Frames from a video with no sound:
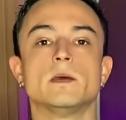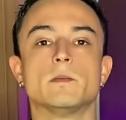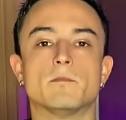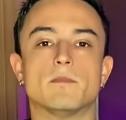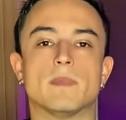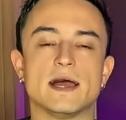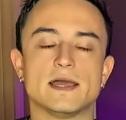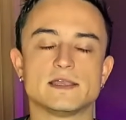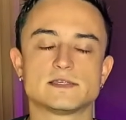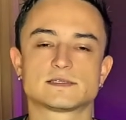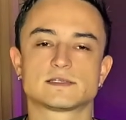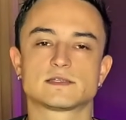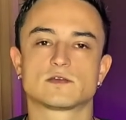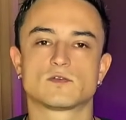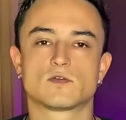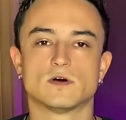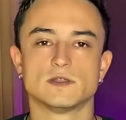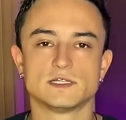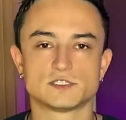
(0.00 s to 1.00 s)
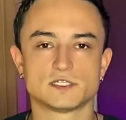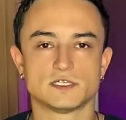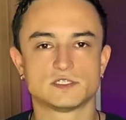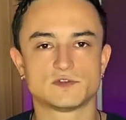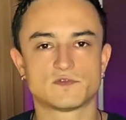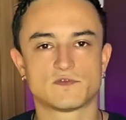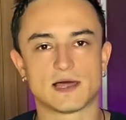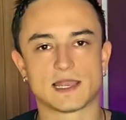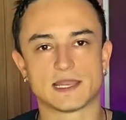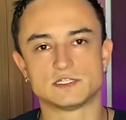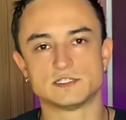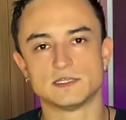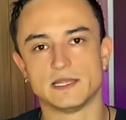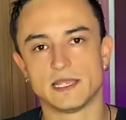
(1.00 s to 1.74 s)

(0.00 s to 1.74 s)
Mas quando a gente fala de